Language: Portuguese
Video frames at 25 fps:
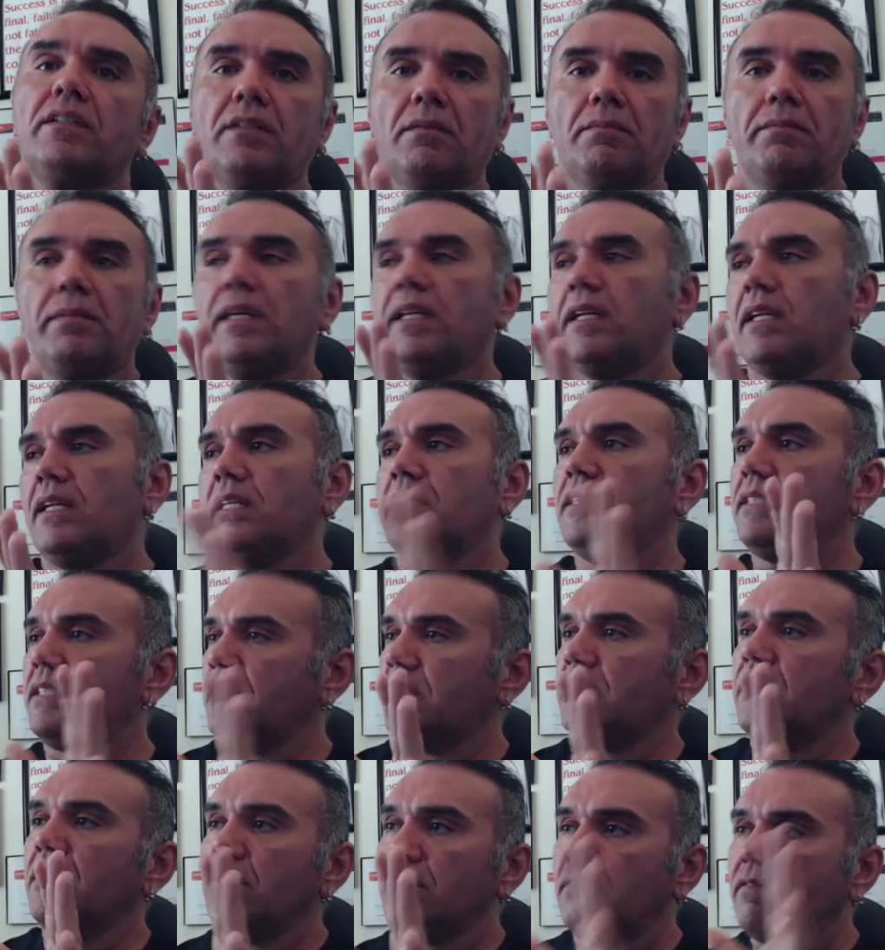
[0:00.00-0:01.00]
Então, beleza,
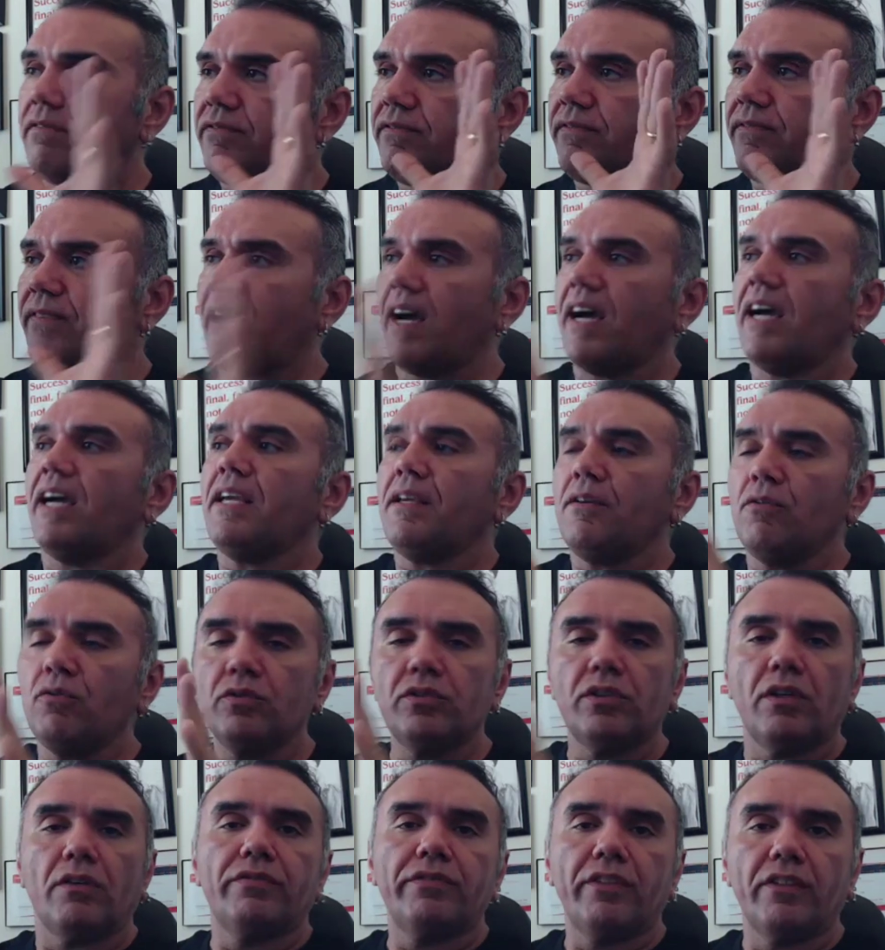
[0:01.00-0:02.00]
então vai
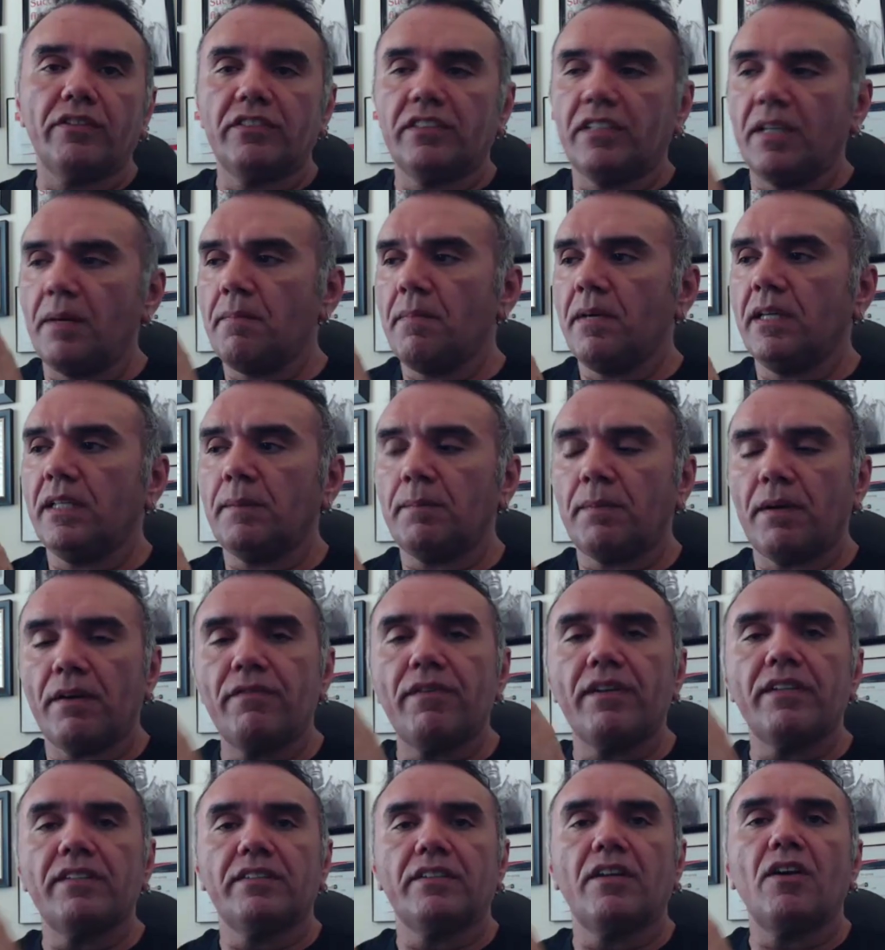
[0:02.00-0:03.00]
usar o final de semana para
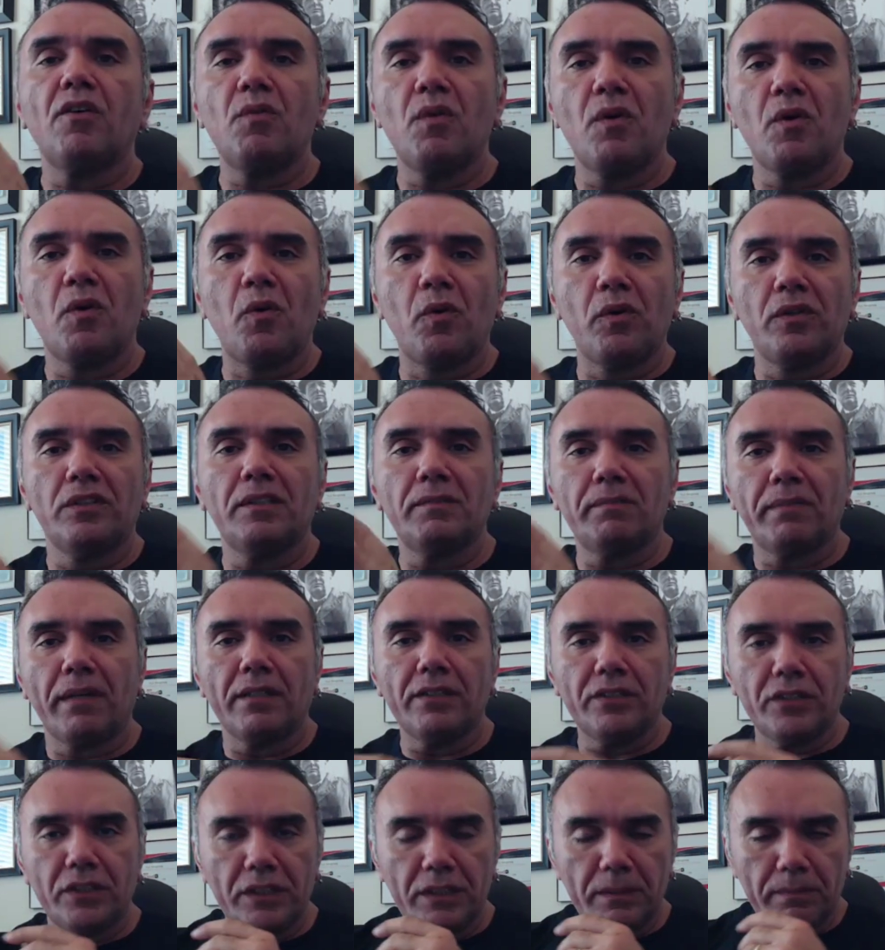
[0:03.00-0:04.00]
fazer alguma coisa
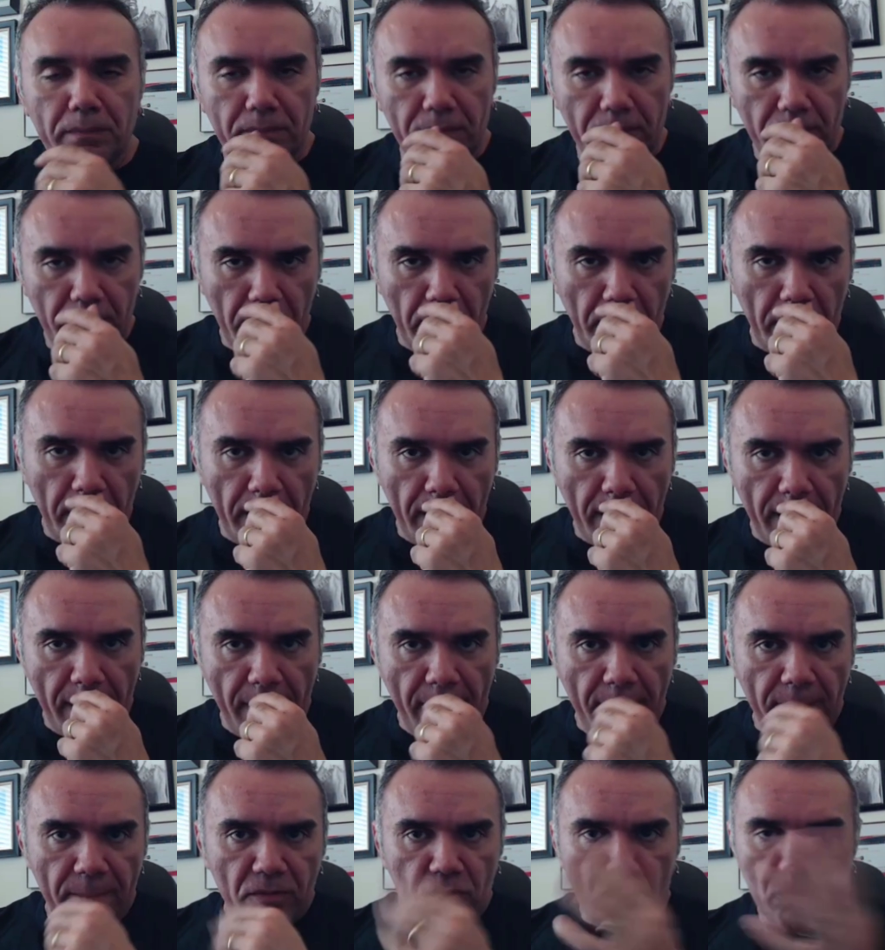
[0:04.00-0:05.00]
para ti.
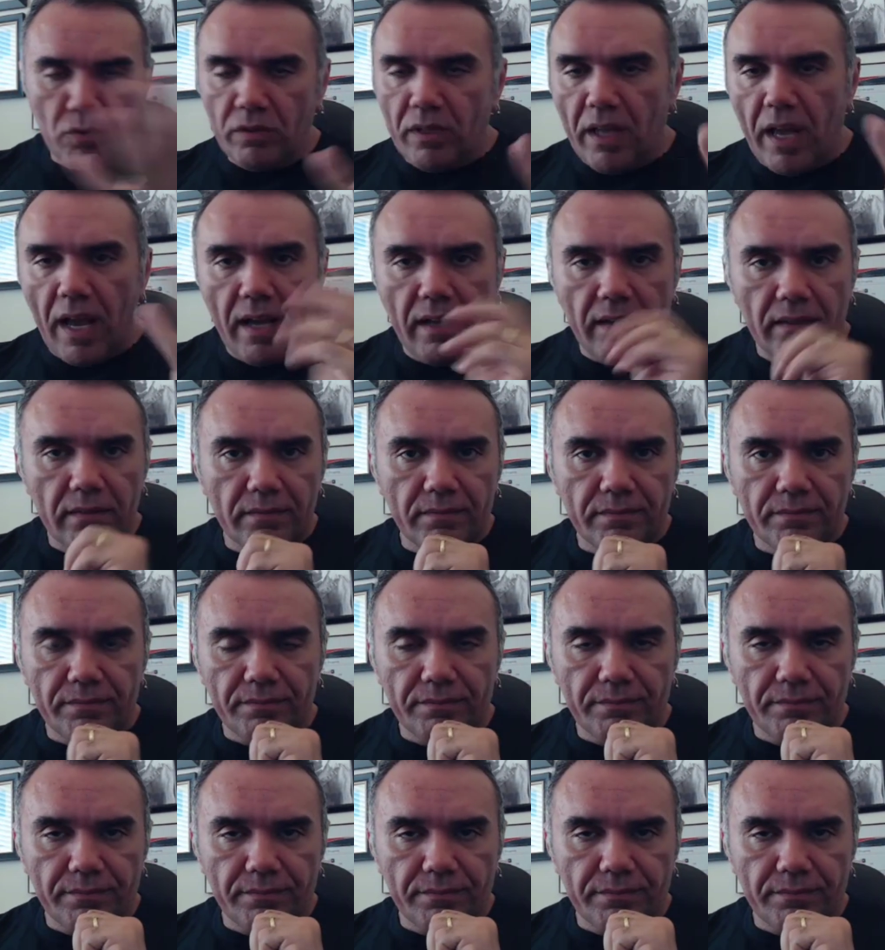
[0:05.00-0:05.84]
Estudar.